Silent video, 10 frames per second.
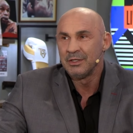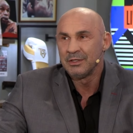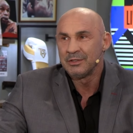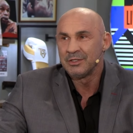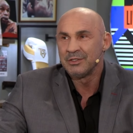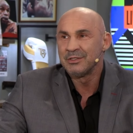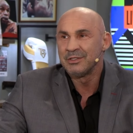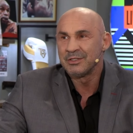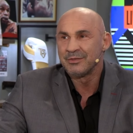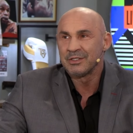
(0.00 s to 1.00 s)
gdzie nikt
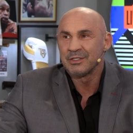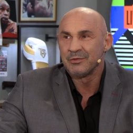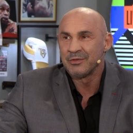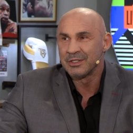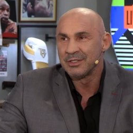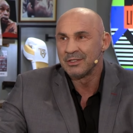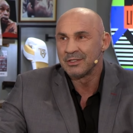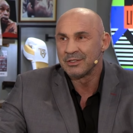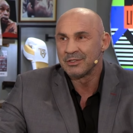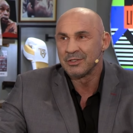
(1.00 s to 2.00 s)
nie zwraca uwagi na
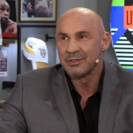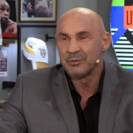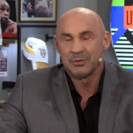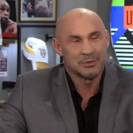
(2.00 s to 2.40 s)
takie szczegóły.